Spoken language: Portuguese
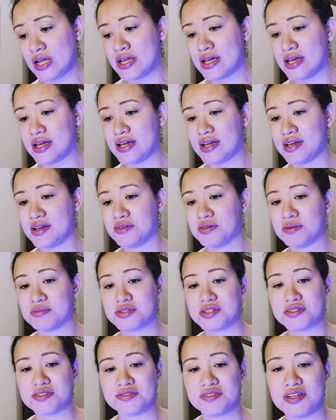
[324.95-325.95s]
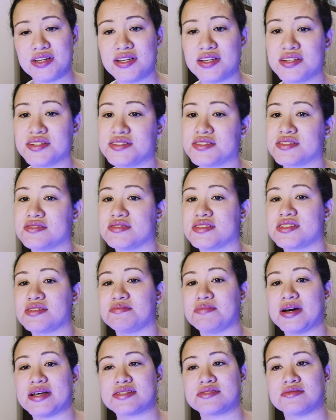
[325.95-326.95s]
é, eu amo seus vídeos, você
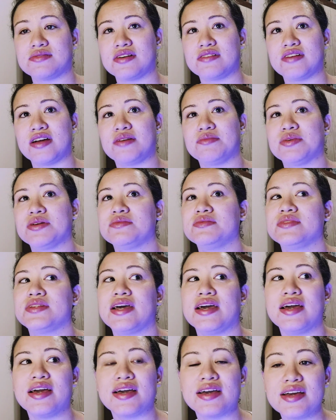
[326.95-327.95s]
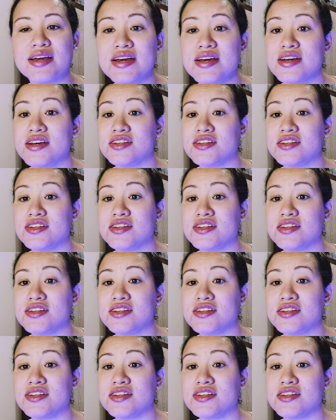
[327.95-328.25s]
passa uma vibe, né?